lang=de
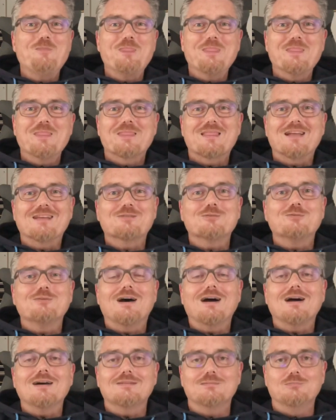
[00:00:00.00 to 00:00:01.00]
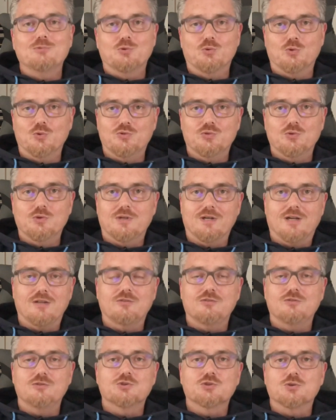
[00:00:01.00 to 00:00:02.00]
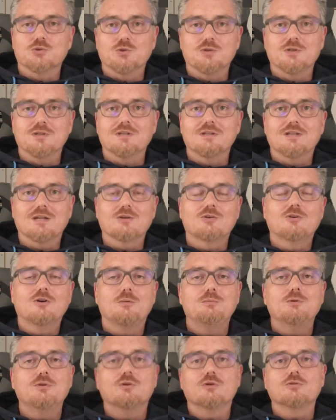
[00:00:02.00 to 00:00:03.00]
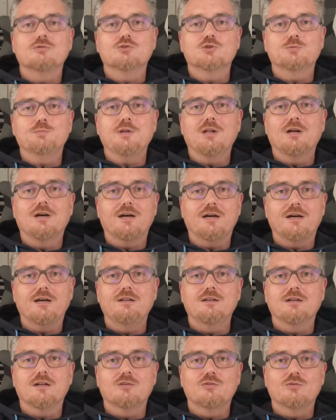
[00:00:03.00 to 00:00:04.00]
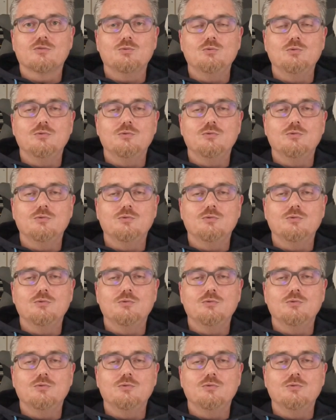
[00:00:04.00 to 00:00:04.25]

Das war es im Großen und Ganzen schon. Dann kommen noch so Spielereien dazu